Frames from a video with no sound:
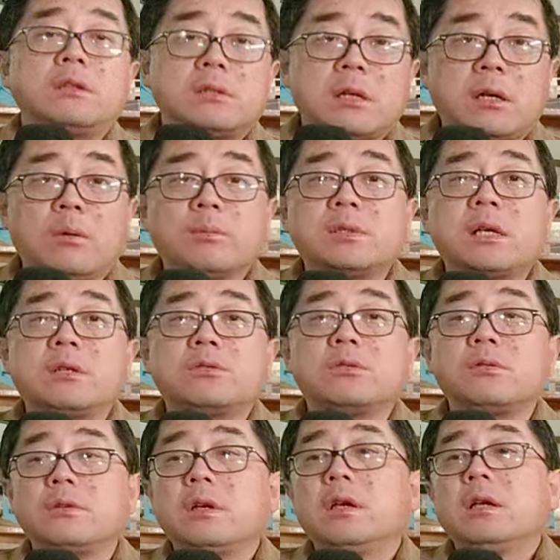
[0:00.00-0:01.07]
地产，我们再
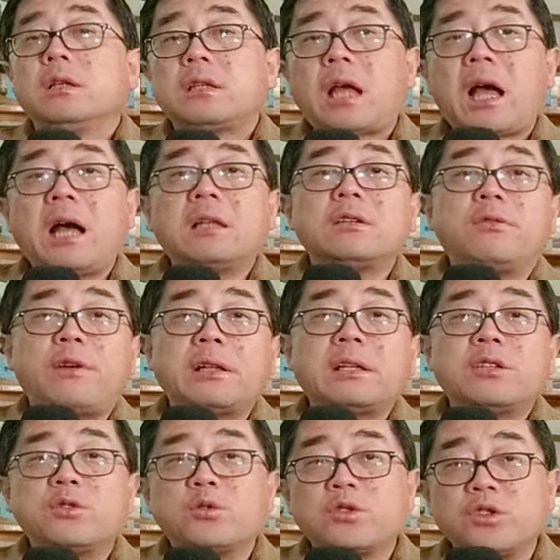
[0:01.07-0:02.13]
举，它的发
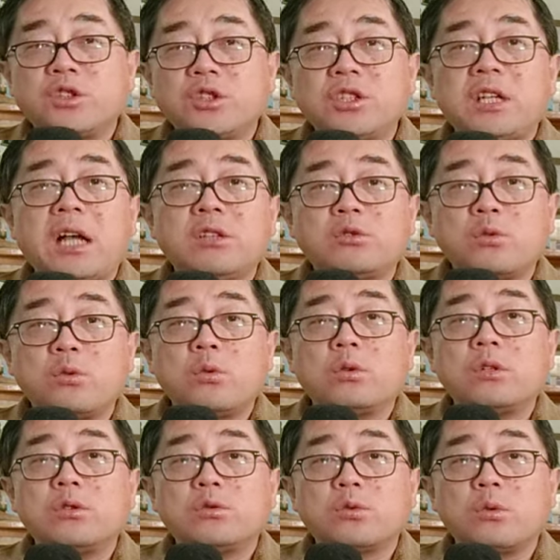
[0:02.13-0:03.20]
展就是吸干中
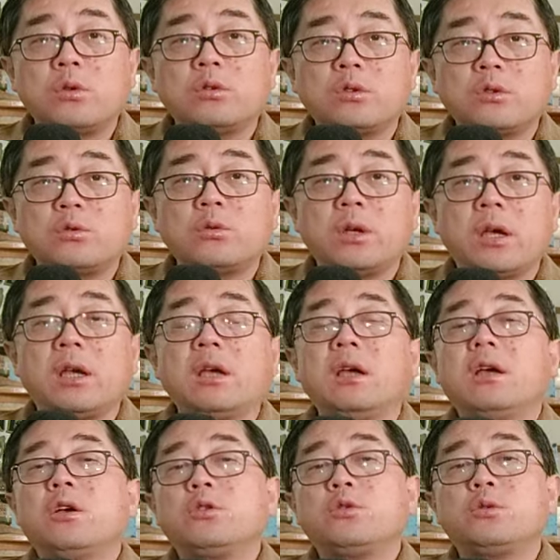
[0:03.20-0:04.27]
国人所有的血
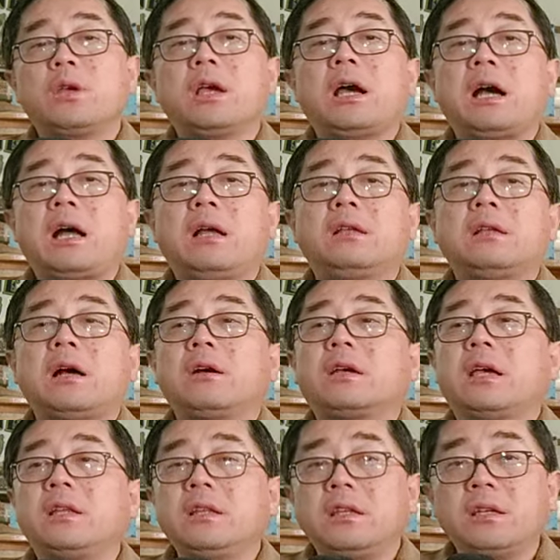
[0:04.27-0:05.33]
血汗，然后
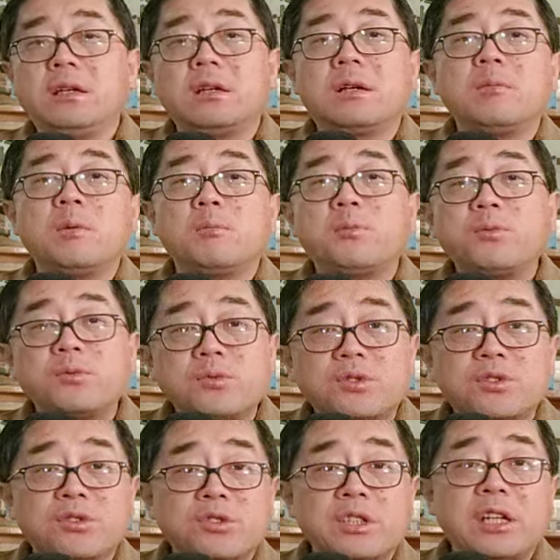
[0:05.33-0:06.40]
给你一个根本不
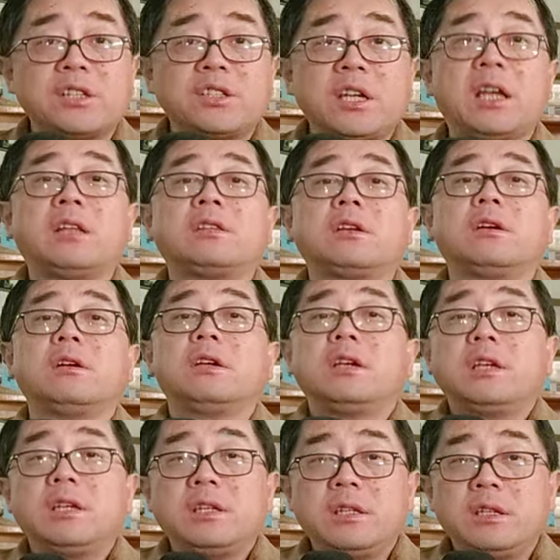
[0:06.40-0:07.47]
值这个钱的
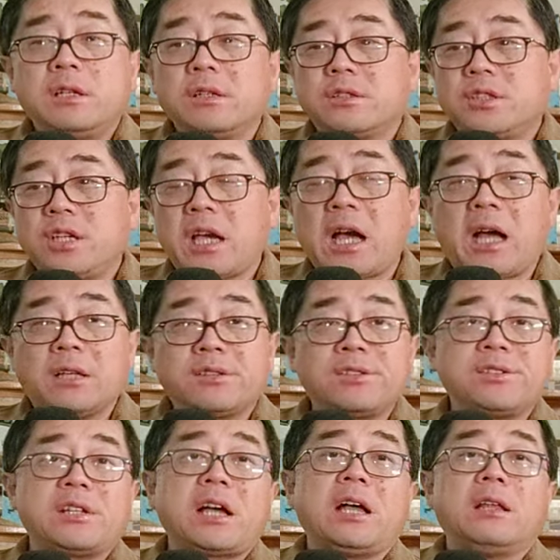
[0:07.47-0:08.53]
一个假
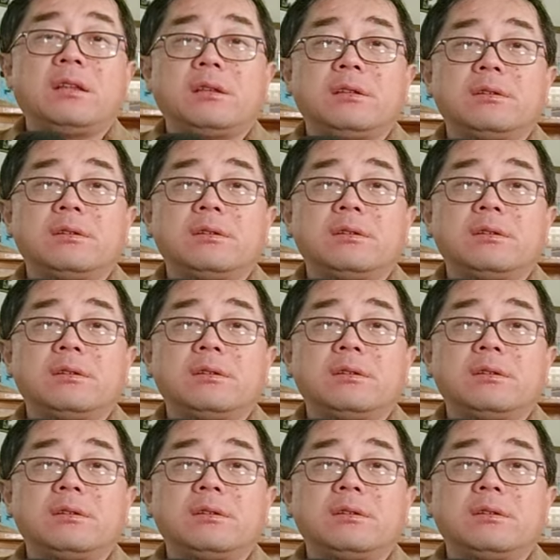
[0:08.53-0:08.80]
资产，